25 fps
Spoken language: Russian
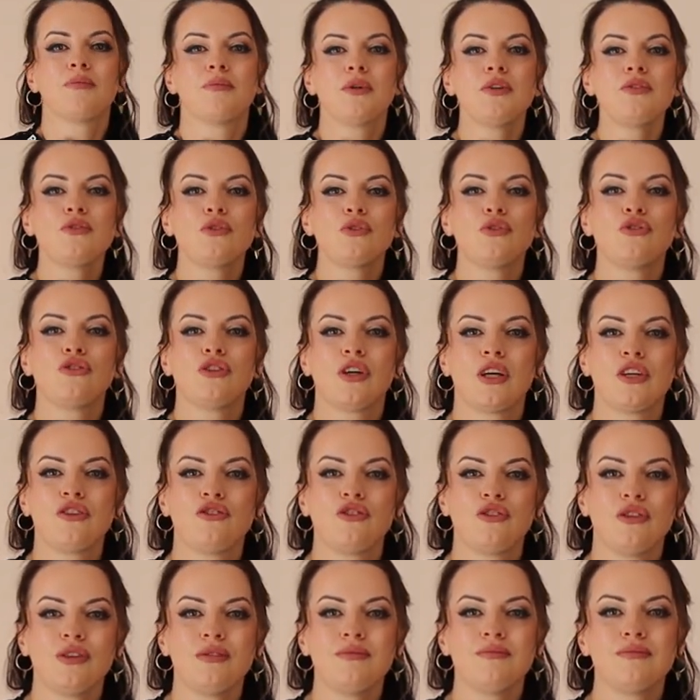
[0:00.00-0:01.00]
Мы все
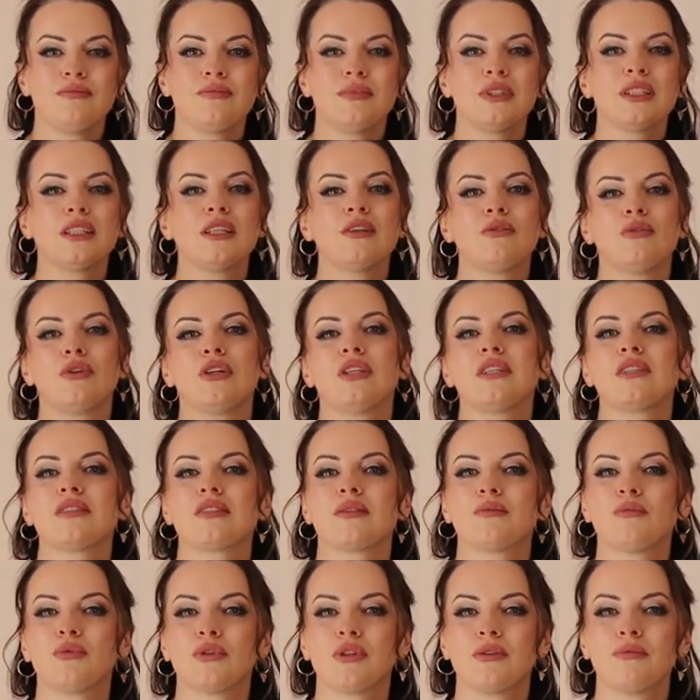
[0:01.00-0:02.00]
чаще недовольны
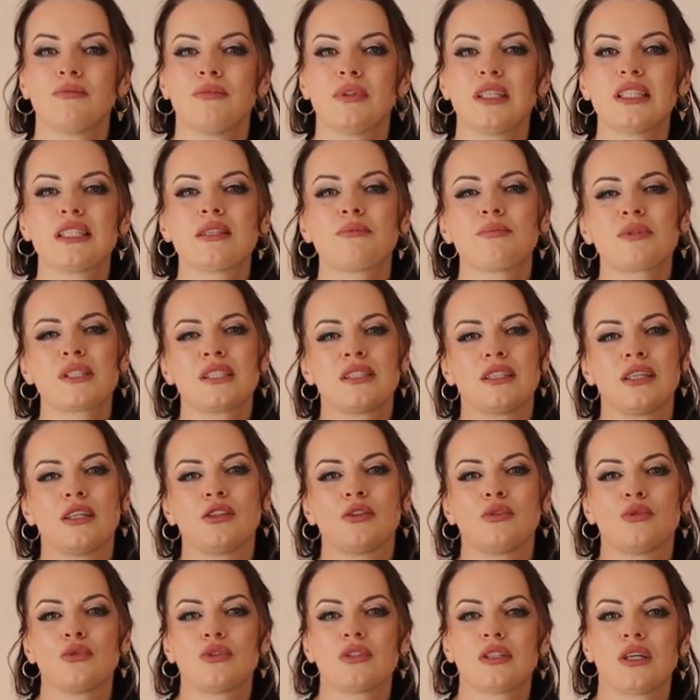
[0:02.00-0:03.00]
собой из-за
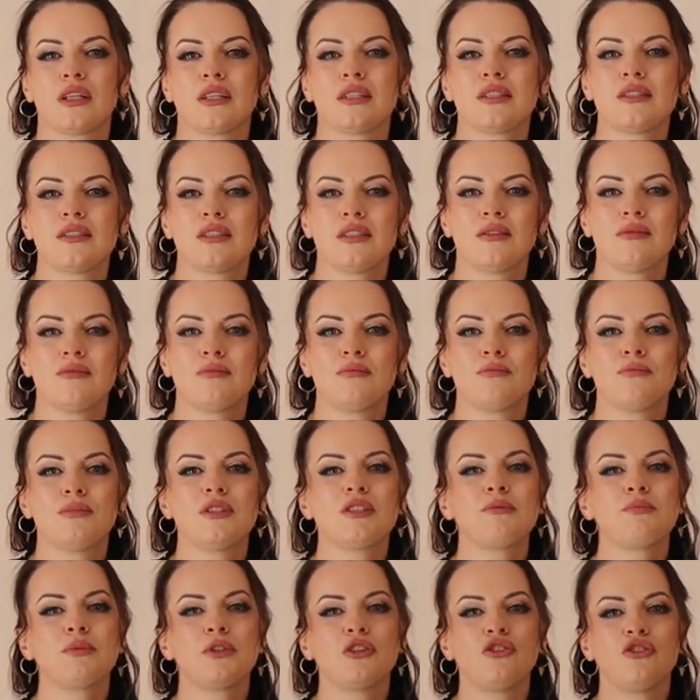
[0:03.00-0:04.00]
постоянной усталости,
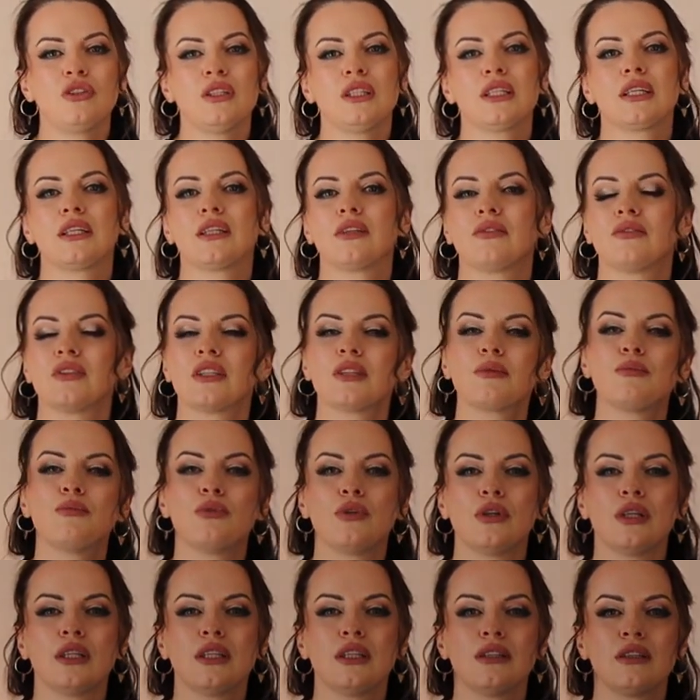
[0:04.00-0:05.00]
беспричинной головных
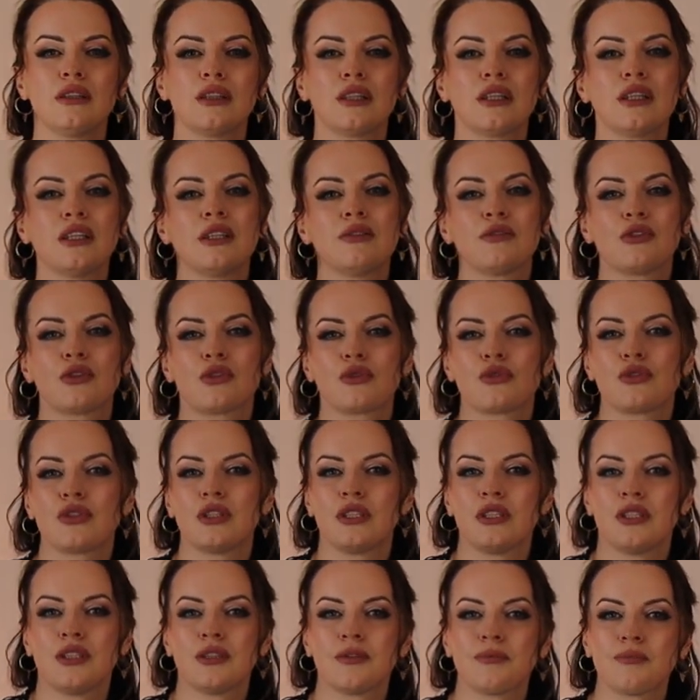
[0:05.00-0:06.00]
болей,
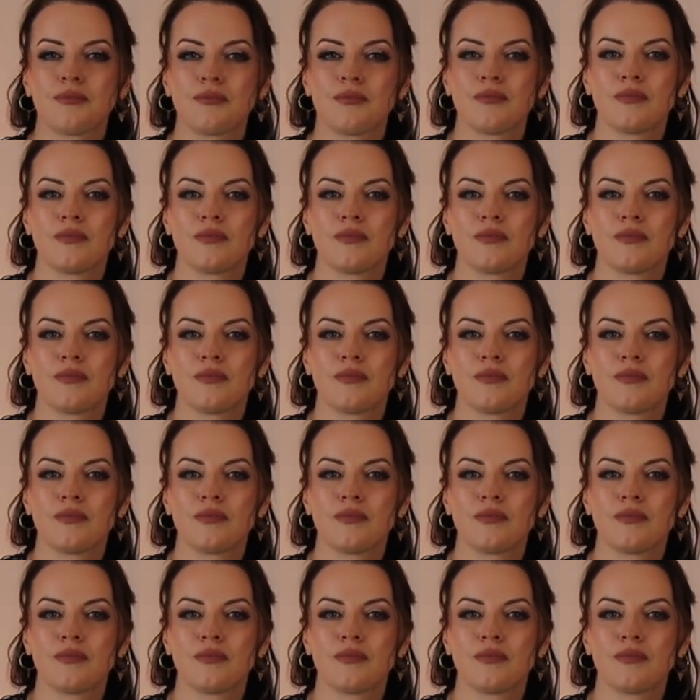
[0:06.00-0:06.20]
головокружения.